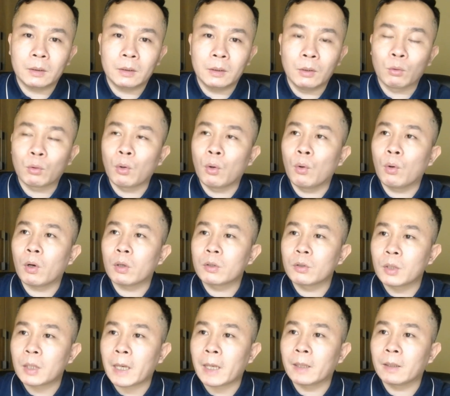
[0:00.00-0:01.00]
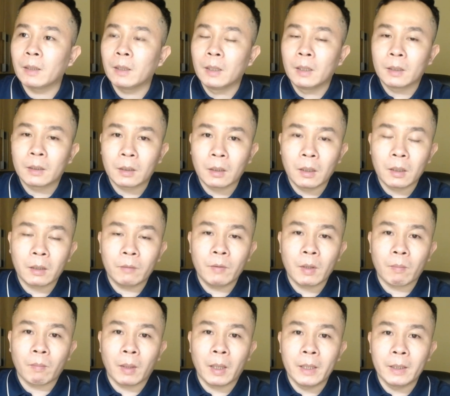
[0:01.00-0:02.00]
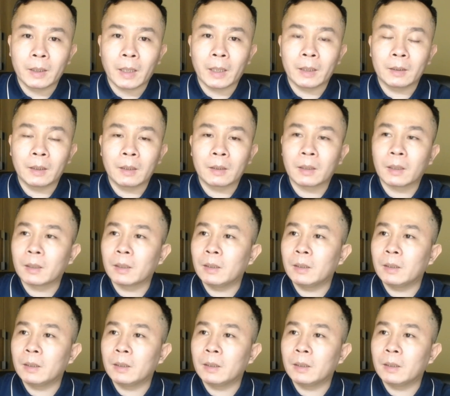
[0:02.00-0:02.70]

yếu tố goitrogen tới cái việc mà hình thành nên các